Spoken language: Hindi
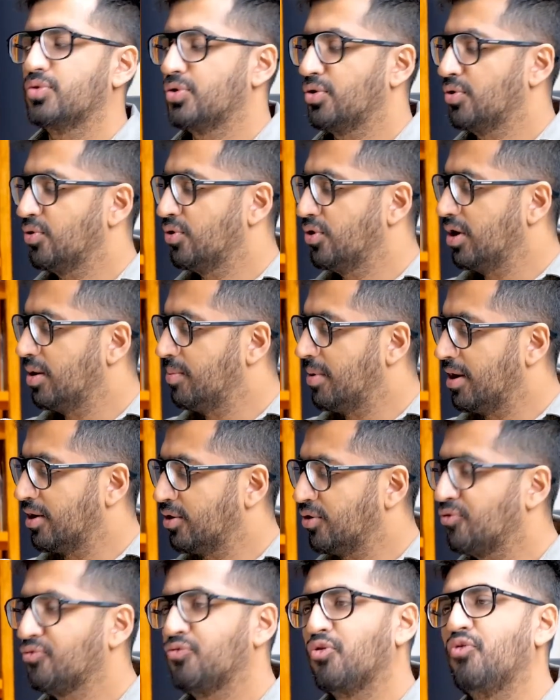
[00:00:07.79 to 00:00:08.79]
उधर उन्होंने
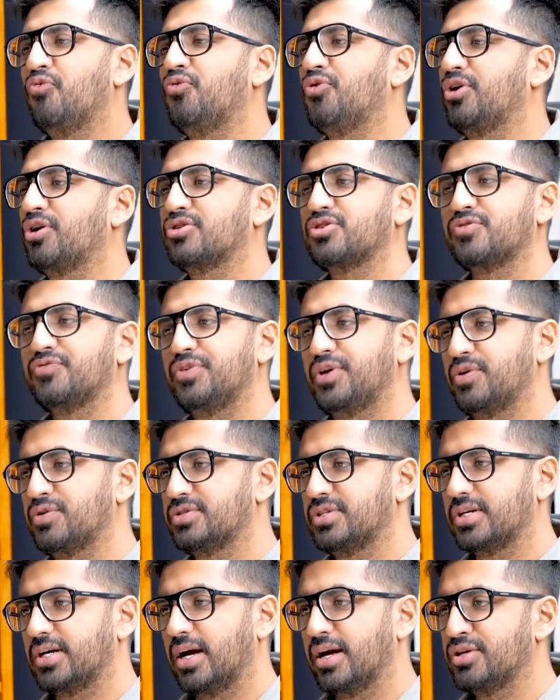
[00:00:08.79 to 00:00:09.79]
हमारे को वो फुटेज और
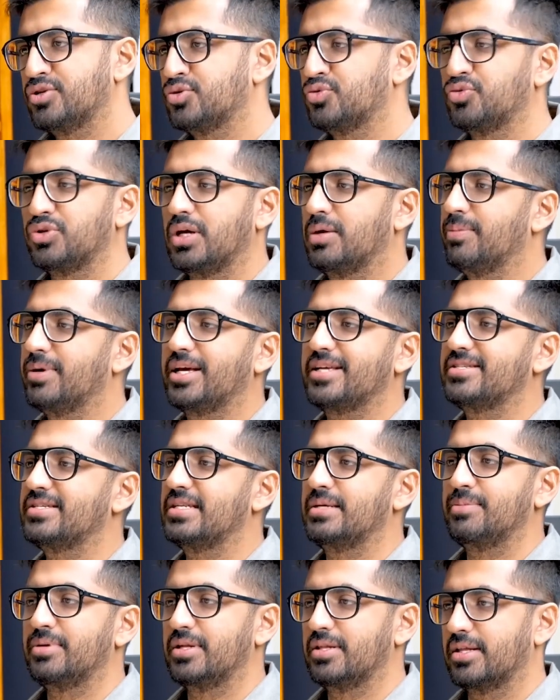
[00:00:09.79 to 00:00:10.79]
वीडियोस दिखाई जो दुनिया में किसी
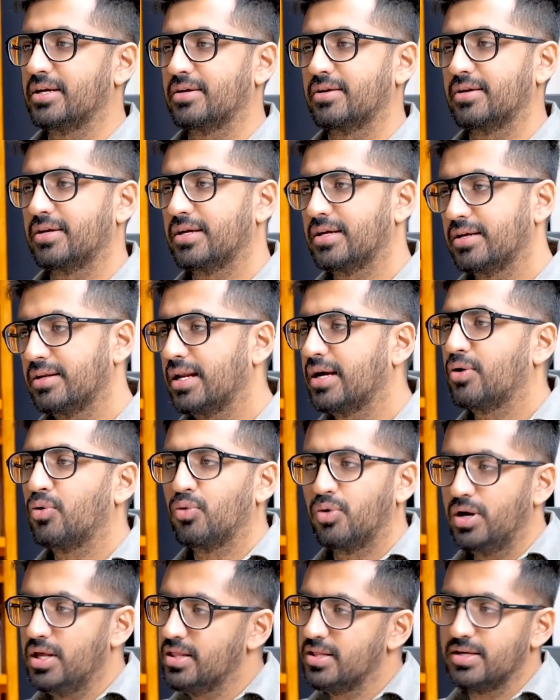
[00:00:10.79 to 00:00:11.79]
ने भी नहीं देख रखी लाइक
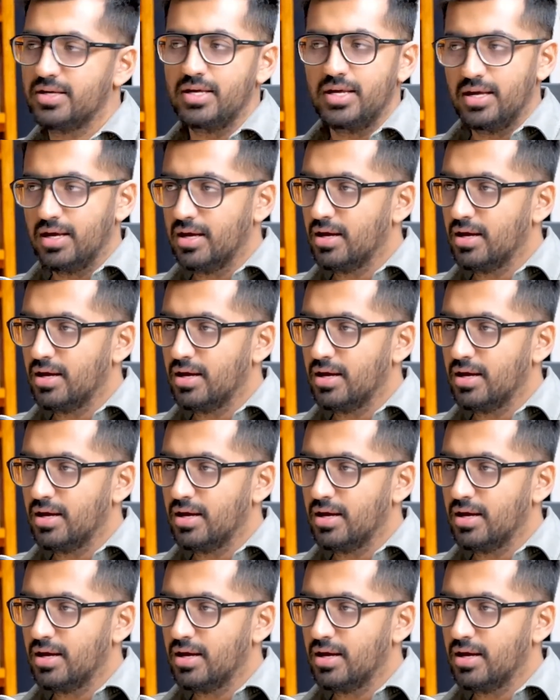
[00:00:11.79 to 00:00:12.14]
ओनली दी